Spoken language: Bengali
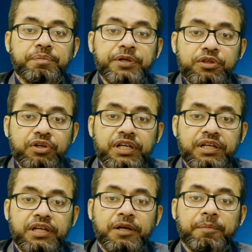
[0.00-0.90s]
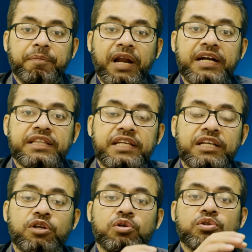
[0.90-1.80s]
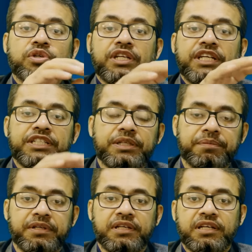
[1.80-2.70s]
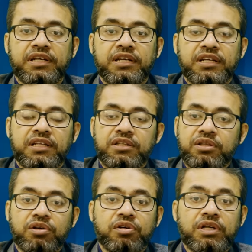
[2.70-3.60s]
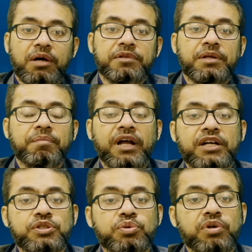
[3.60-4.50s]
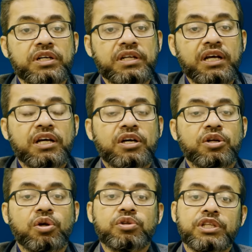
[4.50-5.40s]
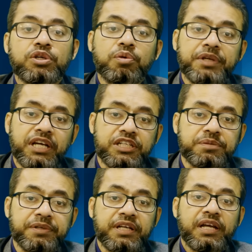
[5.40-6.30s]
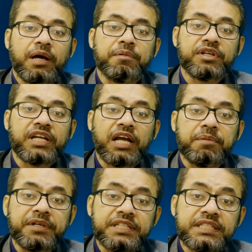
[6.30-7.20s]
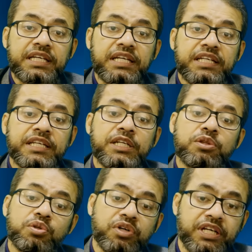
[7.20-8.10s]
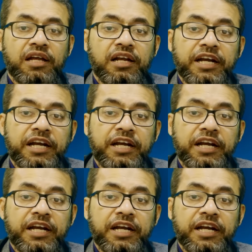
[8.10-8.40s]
ভিতরে ব্লাড থেকে রক্তকে নিয়ে যাবে তখন আমাদের ব্লাড সুগারটা রক্তে কমিয়ে আসবে এবং ডায়াবেটিসকে নিয়ন্ত্রণে